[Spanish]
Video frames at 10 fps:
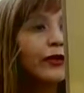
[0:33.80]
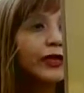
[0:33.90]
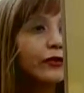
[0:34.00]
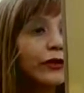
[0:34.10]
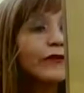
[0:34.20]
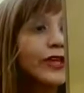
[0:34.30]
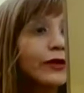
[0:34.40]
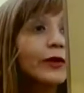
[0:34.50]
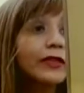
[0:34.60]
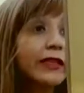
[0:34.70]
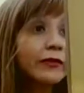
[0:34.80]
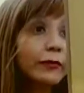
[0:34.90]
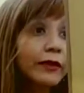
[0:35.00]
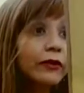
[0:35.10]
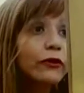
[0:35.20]
Pero es que todavía no porque están
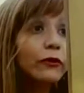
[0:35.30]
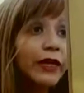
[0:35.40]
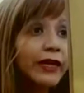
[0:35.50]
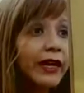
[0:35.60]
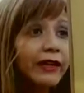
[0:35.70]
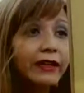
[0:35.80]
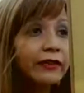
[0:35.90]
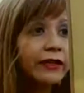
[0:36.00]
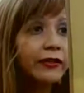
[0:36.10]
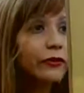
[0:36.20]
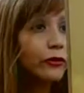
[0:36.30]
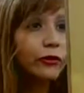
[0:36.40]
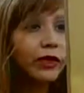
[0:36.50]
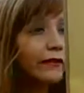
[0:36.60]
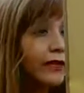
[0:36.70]
tomando huellas arriba, están
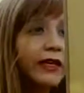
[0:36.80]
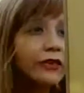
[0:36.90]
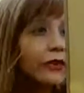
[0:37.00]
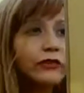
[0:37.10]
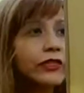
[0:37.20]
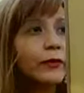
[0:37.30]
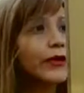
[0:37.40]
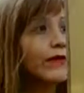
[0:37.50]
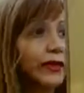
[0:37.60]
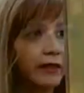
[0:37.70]
todos carabineros y no se puede